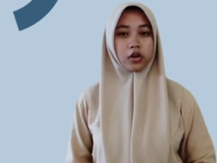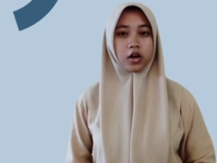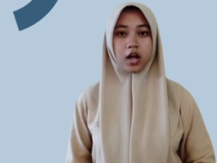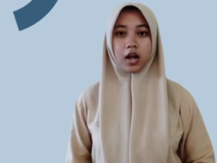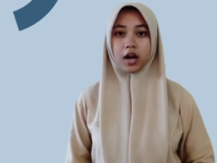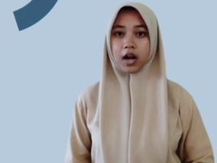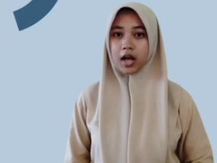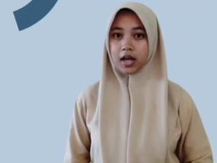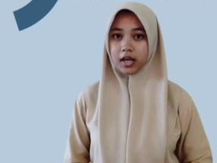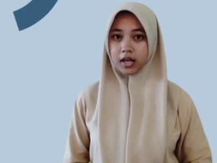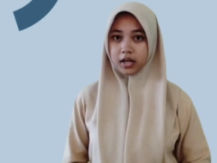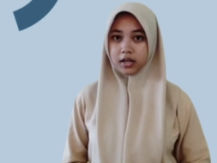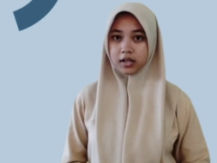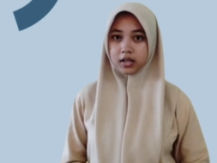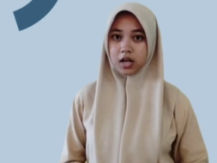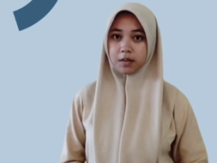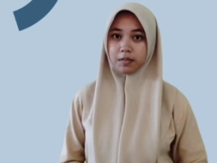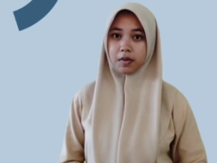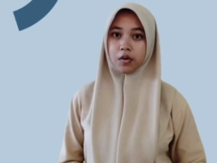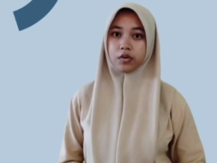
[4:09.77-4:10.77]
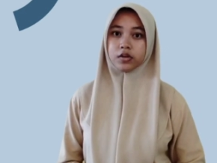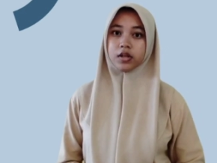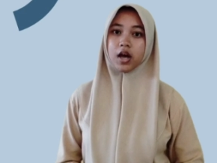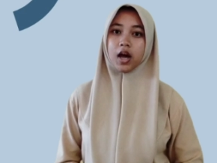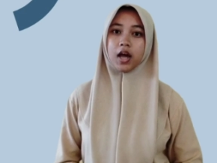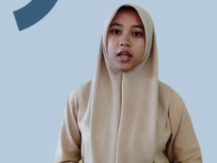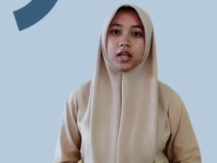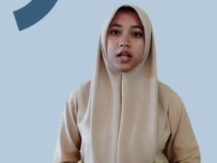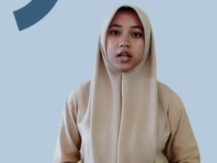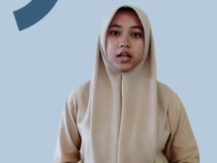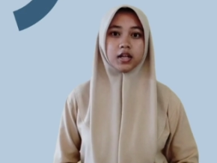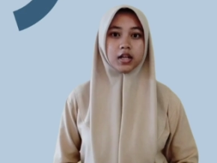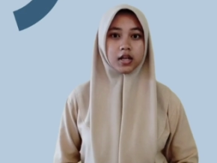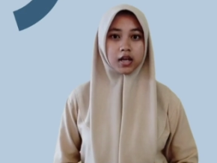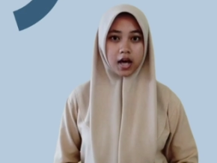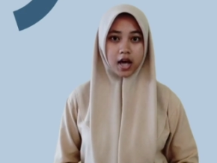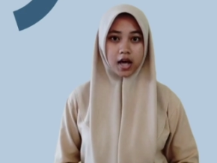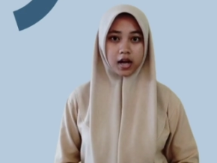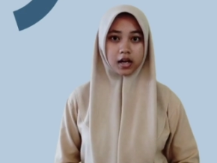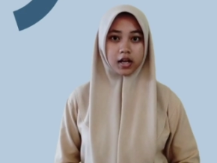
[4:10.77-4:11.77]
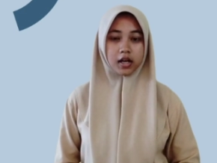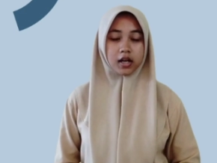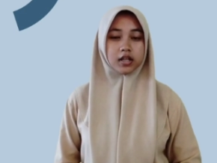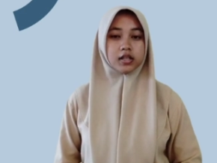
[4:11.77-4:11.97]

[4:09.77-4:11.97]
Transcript: orang lain dan maunya hanya didengar,